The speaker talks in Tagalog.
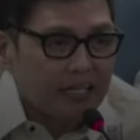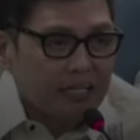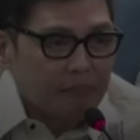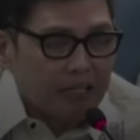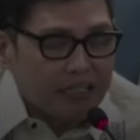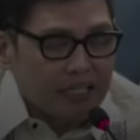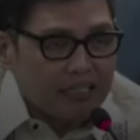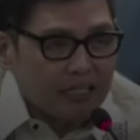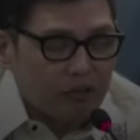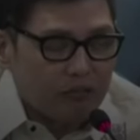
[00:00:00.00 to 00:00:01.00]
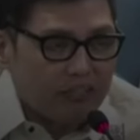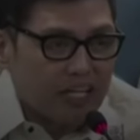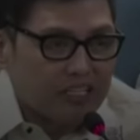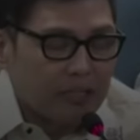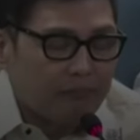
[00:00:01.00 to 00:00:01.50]
pagdating sa
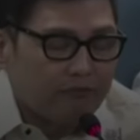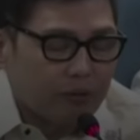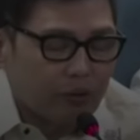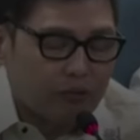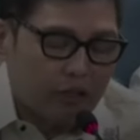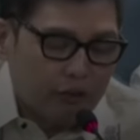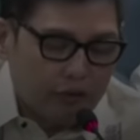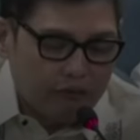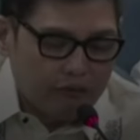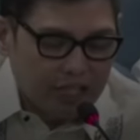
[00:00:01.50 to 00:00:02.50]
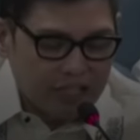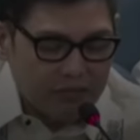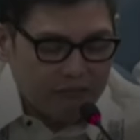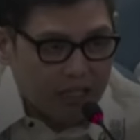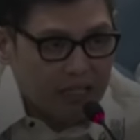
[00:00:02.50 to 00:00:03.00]
confidential, uh, confidential
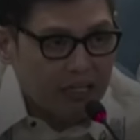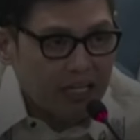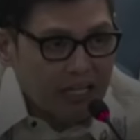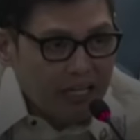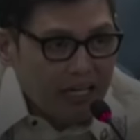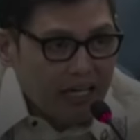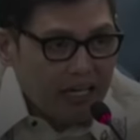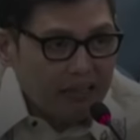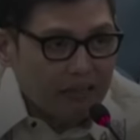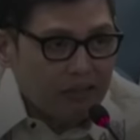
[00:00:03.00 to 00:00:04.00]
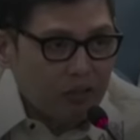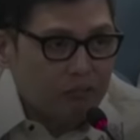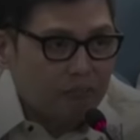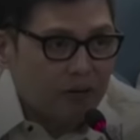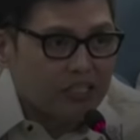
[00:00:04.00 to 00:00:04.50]
fund and yung
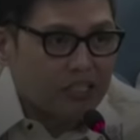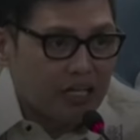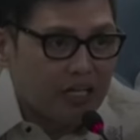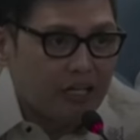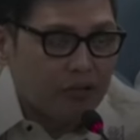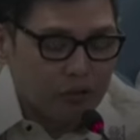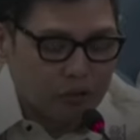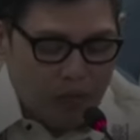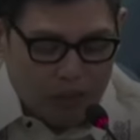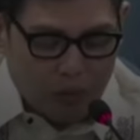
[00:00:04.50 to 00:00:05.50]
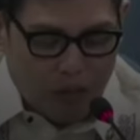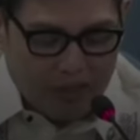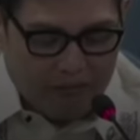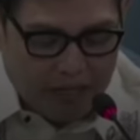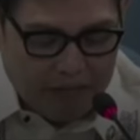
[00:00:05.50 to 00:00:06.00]
budget niya ngayong
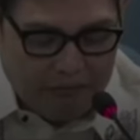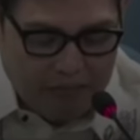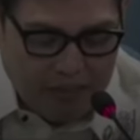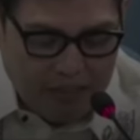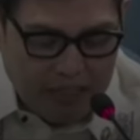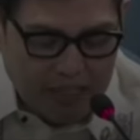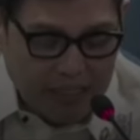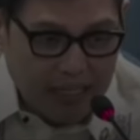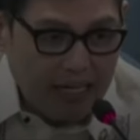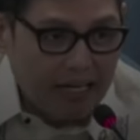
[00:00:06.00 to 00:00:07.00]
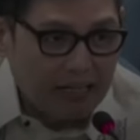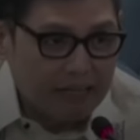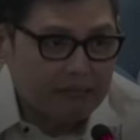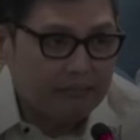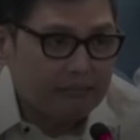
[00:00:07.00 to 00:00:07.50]
2025. Kaya lang,
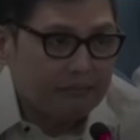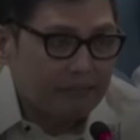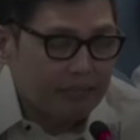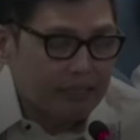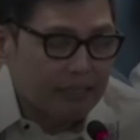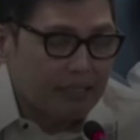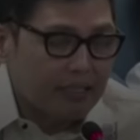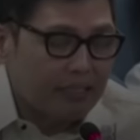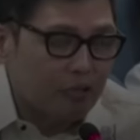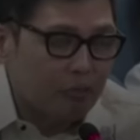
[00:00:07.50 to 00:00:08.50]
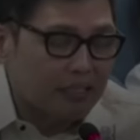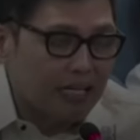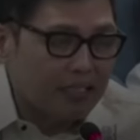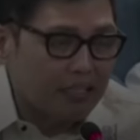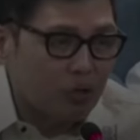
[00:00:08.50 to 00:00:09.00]
hindi na rin ako
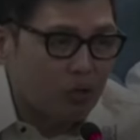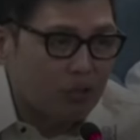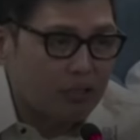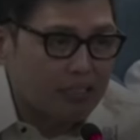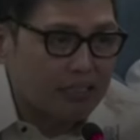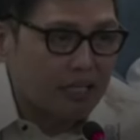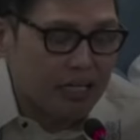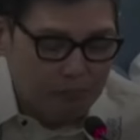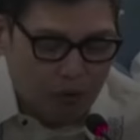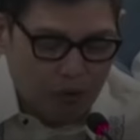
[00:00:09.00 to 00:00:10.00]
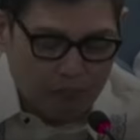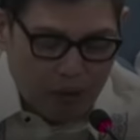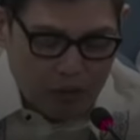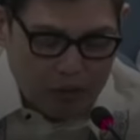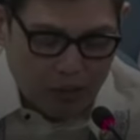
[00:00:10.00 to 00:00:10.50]
magtatanong kasi alam ko
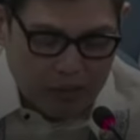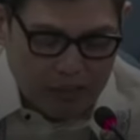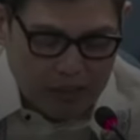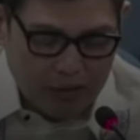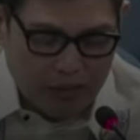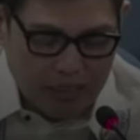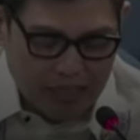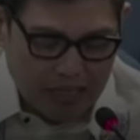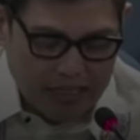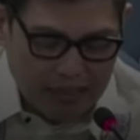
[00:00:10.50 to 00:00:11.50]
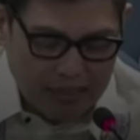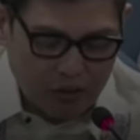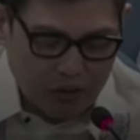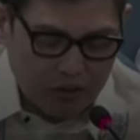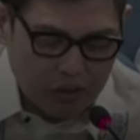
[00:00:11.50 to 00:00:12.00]
paulit-ulit din yung kanyang
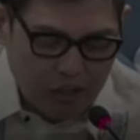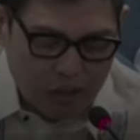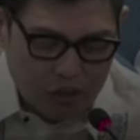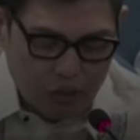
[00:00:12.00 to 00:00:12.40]
isasagot. So